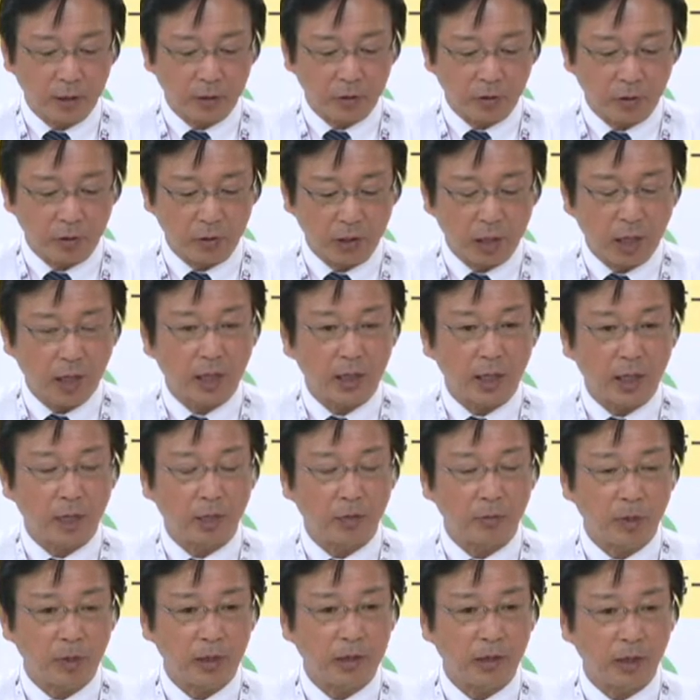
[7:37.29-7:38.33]
そういう中にあ
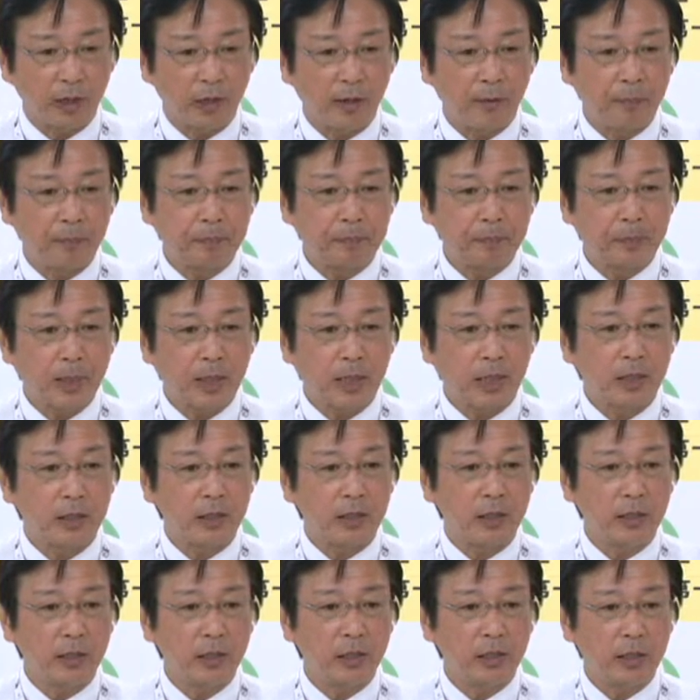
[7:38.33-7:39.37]
りまして
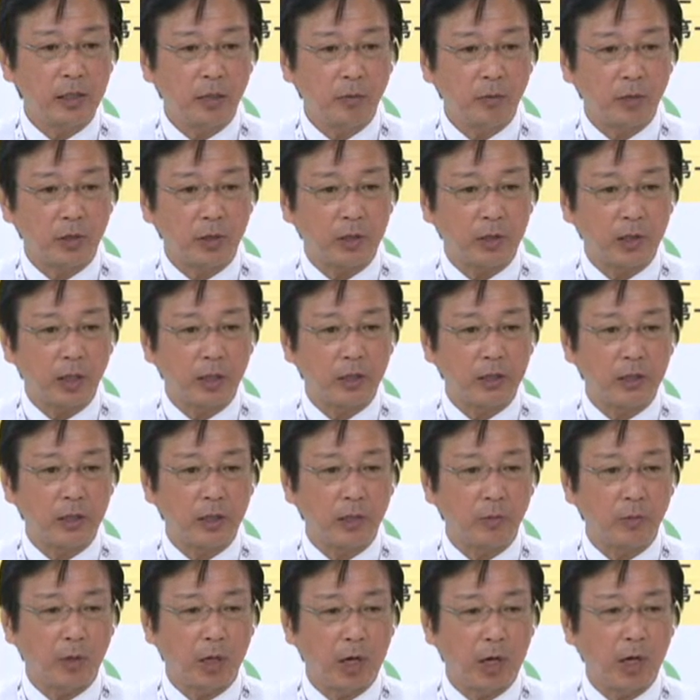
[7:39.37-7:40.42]
1日でも1ヶ月
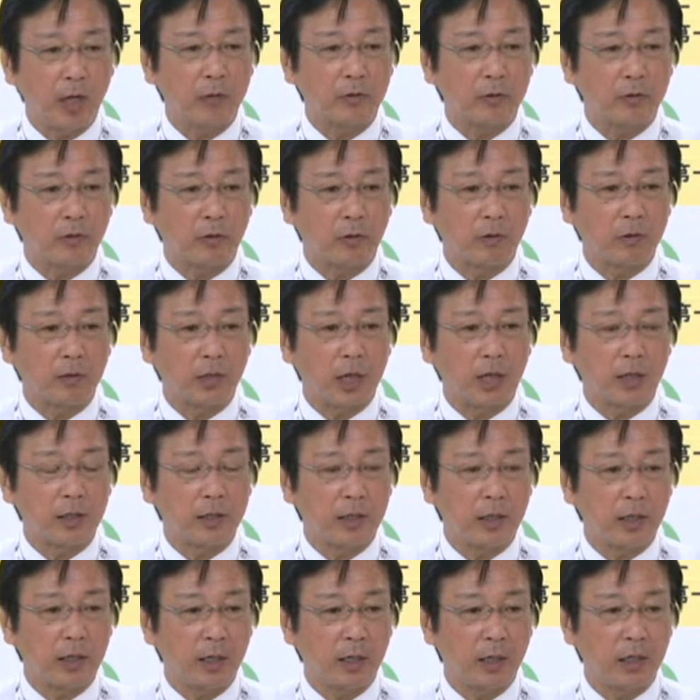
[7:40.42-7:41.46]
でも早くこの体
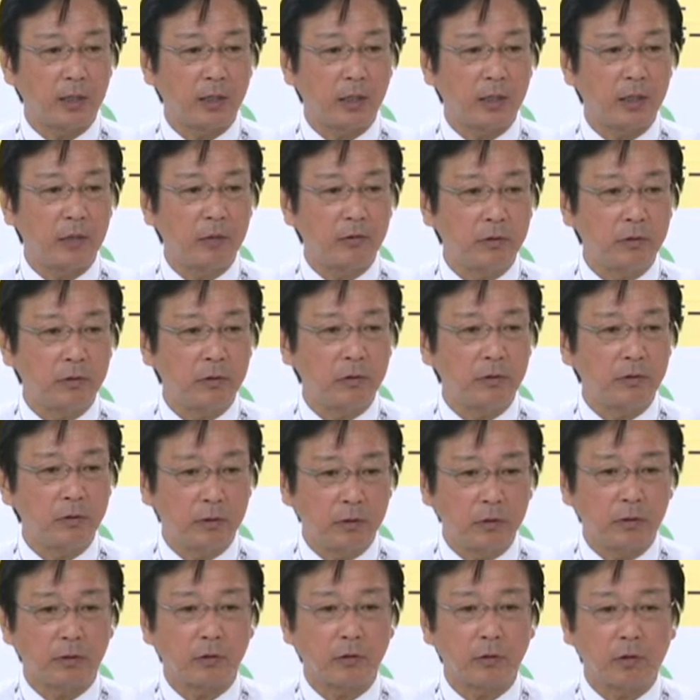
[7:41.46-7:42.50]
制ができう
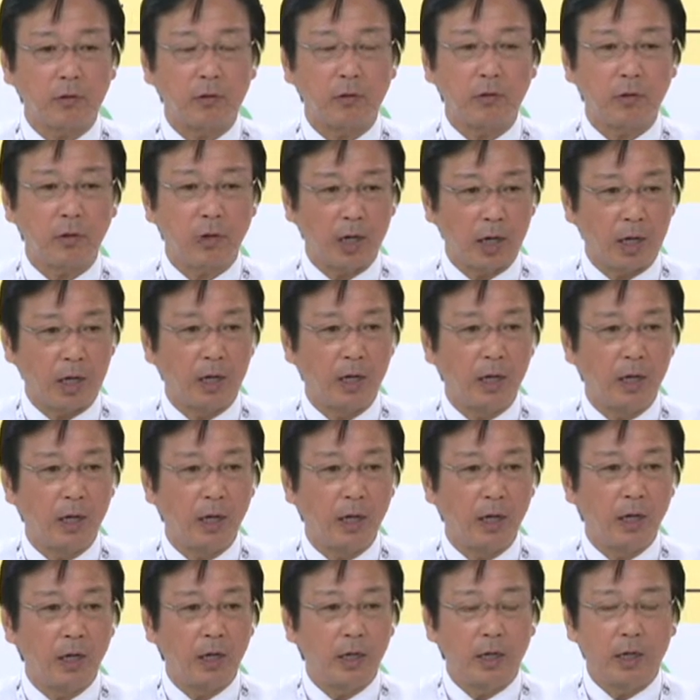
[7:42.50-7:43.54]
るところが、
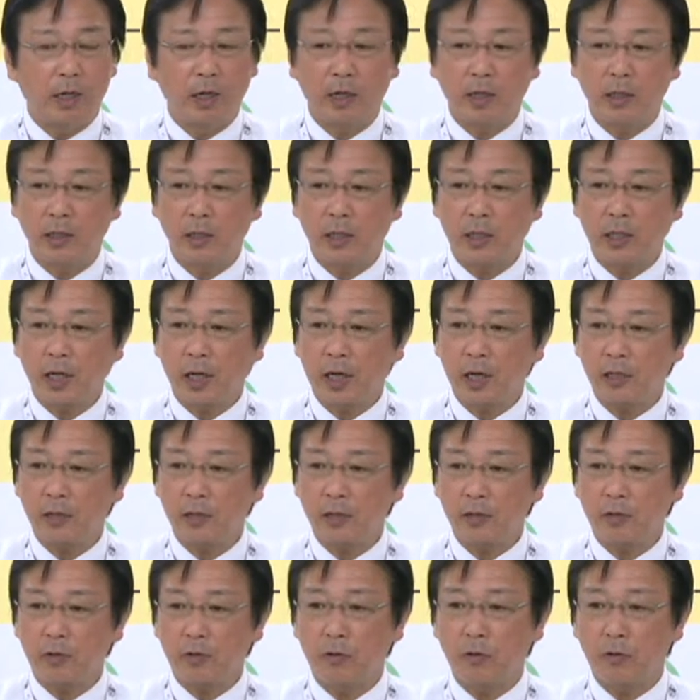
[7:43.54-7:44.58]
えー、出来上がっ
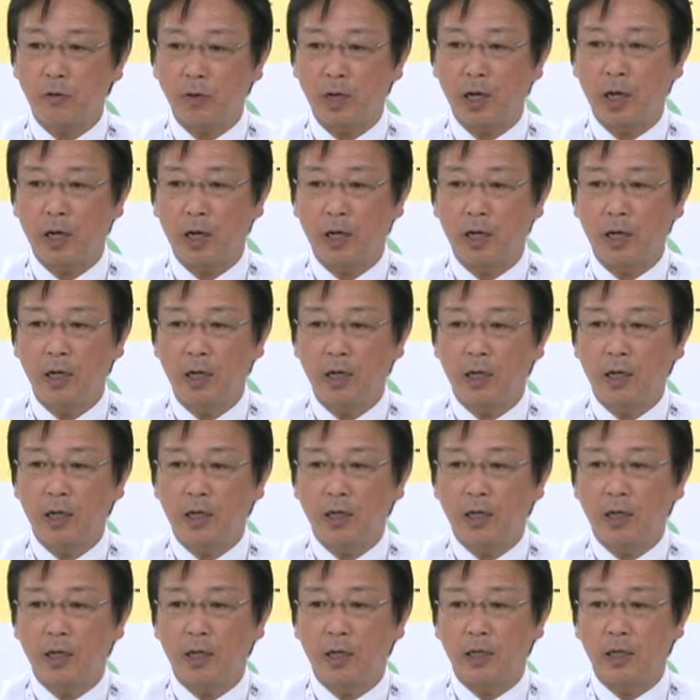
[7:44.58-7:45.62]
たところが、
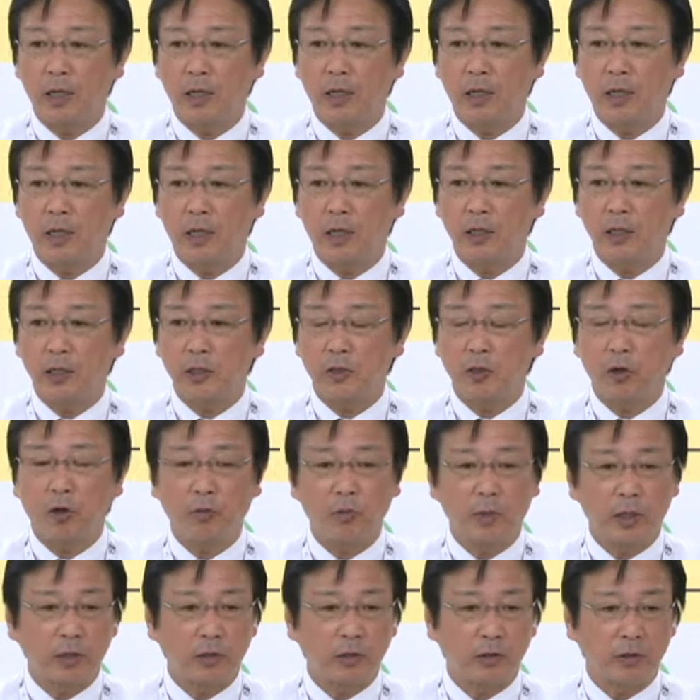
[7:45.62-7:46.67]
えー、
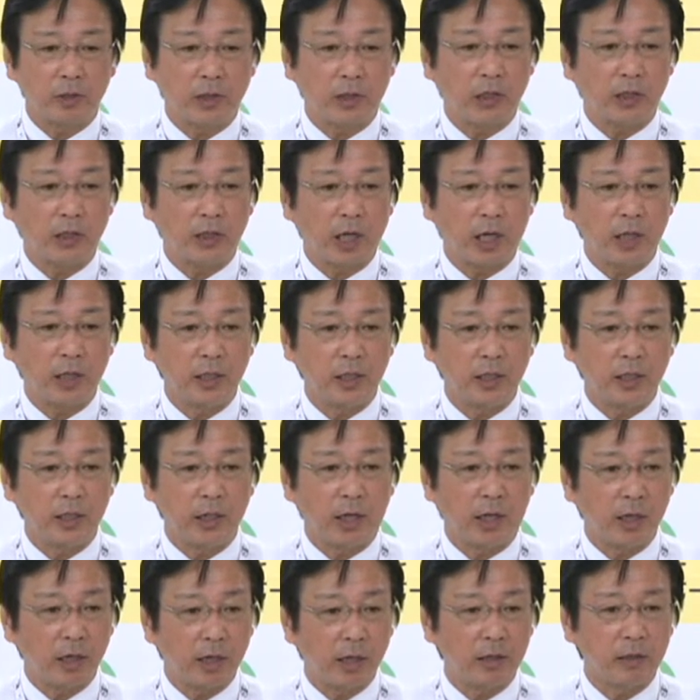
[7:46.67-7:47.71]
消滅自治体に
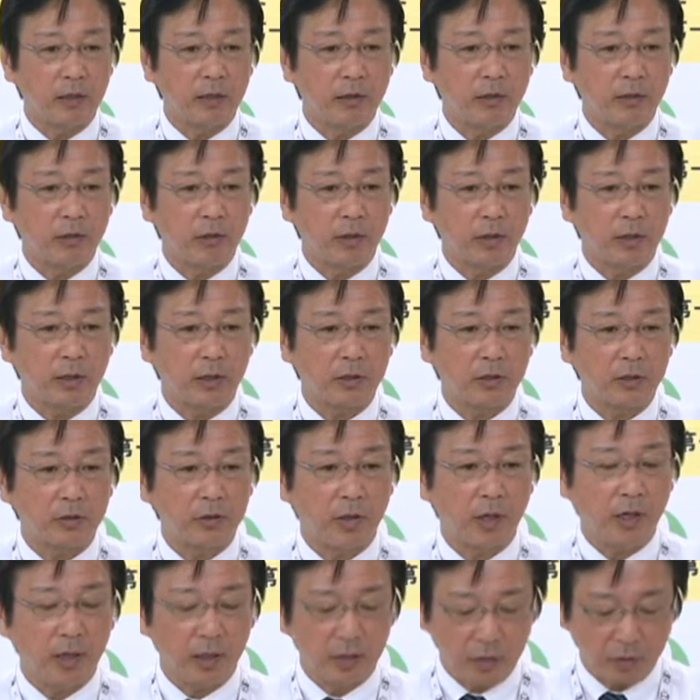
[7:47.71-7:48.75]
ならない私
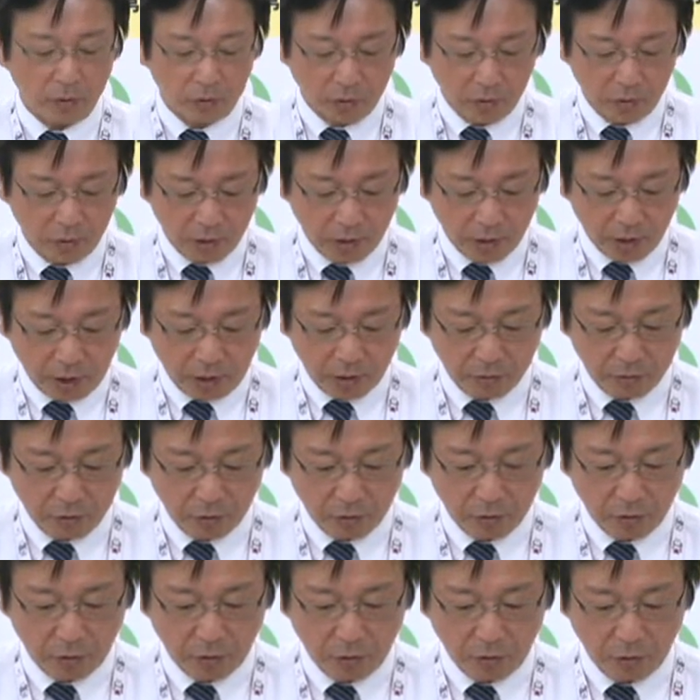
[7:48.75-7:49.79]
はそのように確
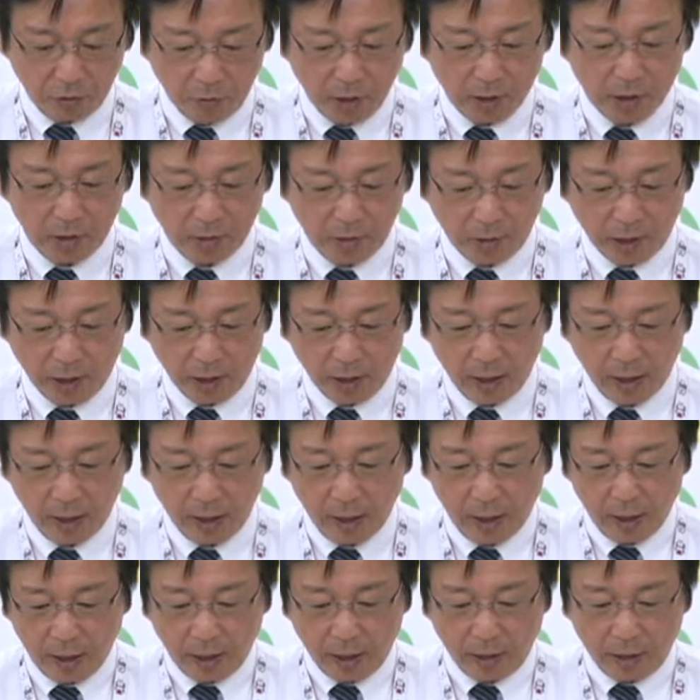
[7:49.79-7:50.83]
信をしておりますので、
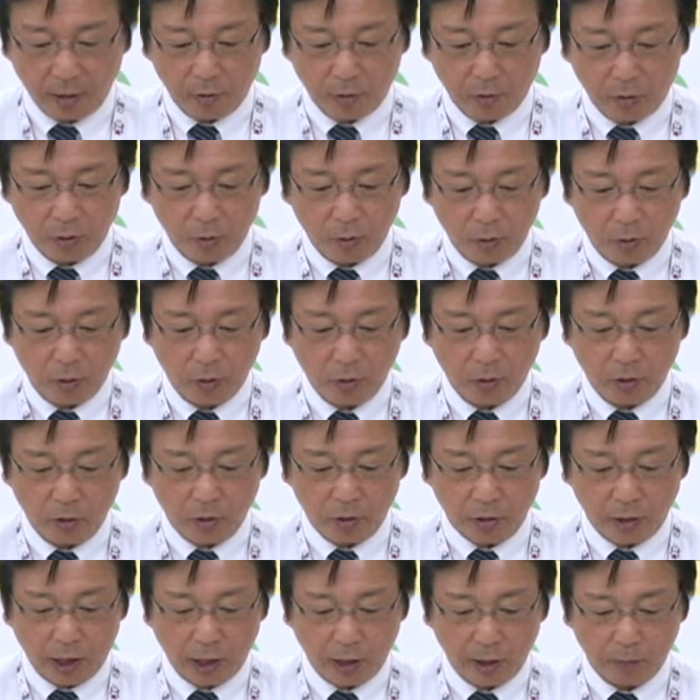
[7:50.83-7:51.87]
えこれも
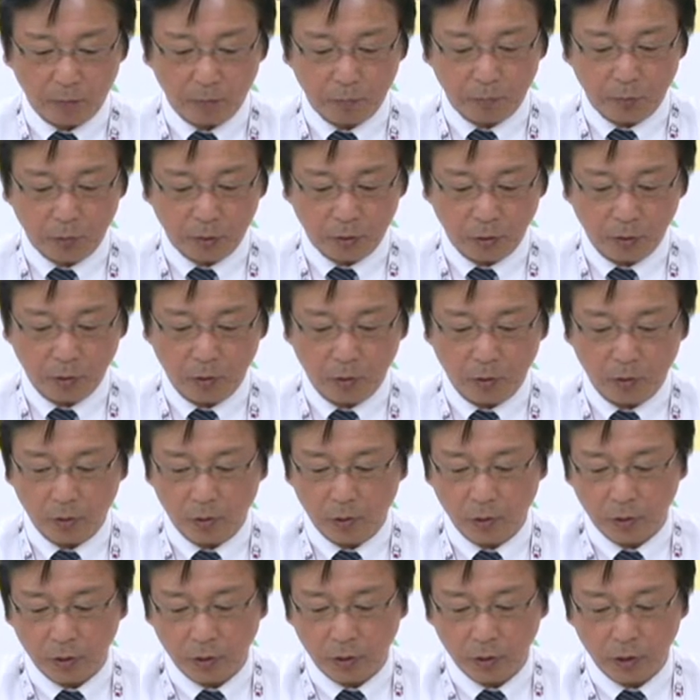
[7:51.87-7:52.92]
第一歩
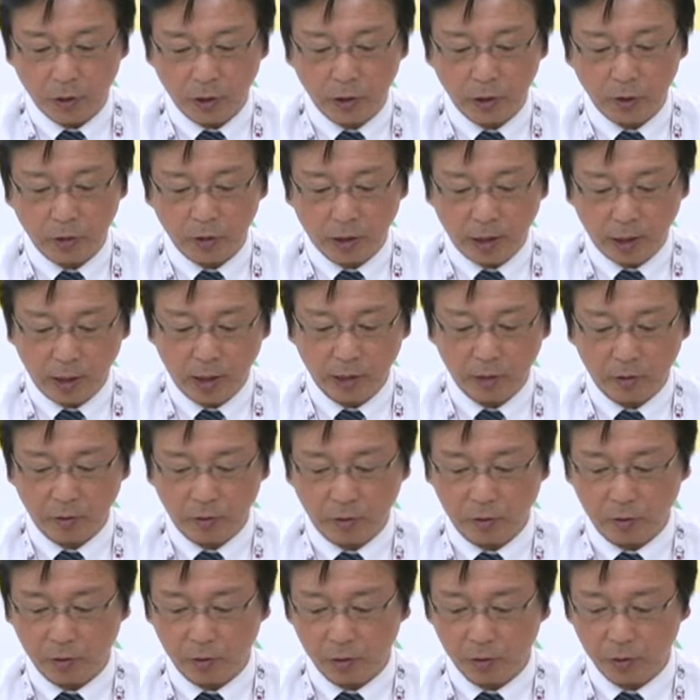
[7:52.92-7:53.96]
の事業だなと
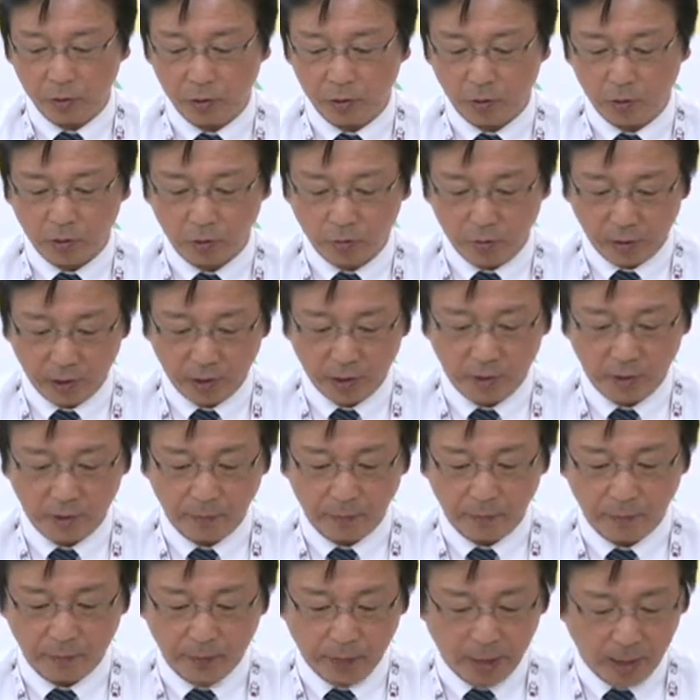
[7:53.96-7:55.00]
思っております
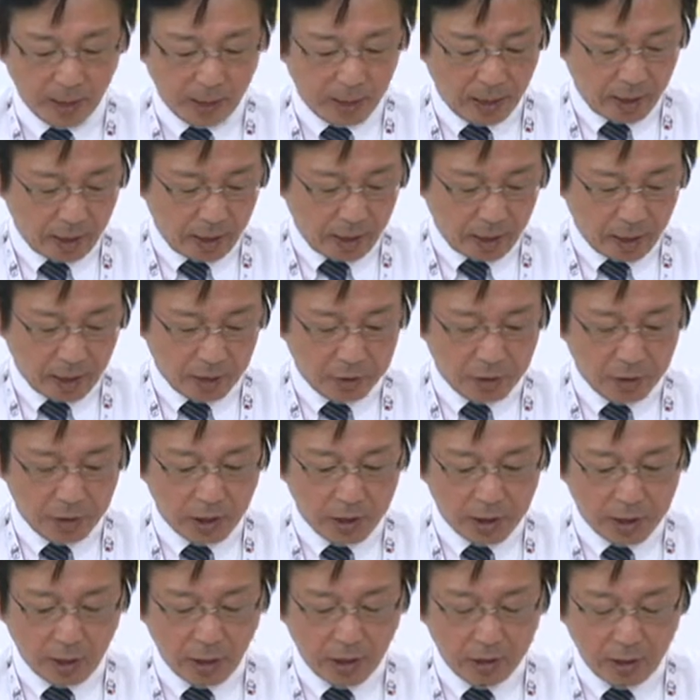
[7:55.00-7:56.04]

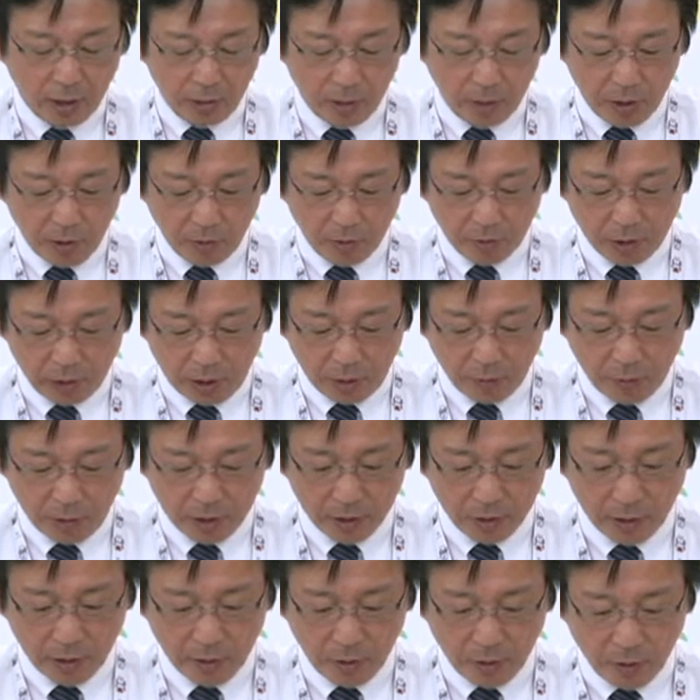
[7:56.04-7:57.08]
次に3点目でございま
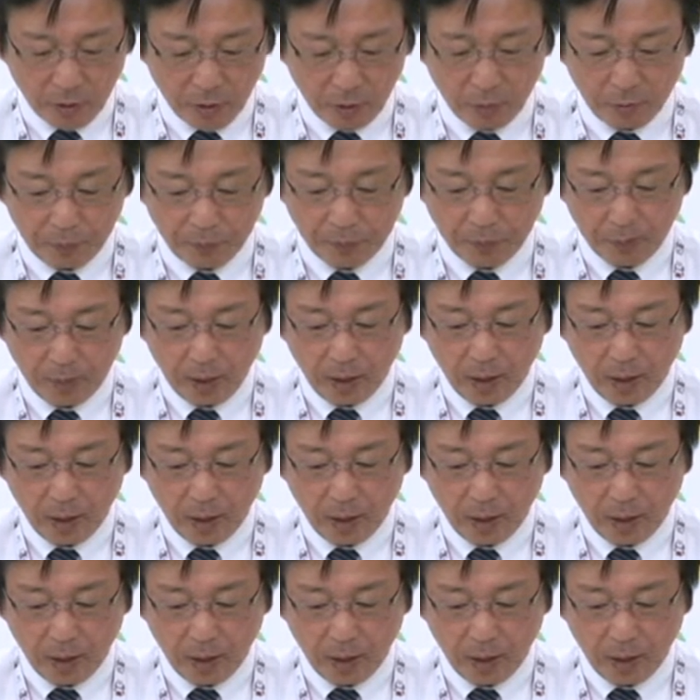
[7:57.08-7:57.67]
すけれども、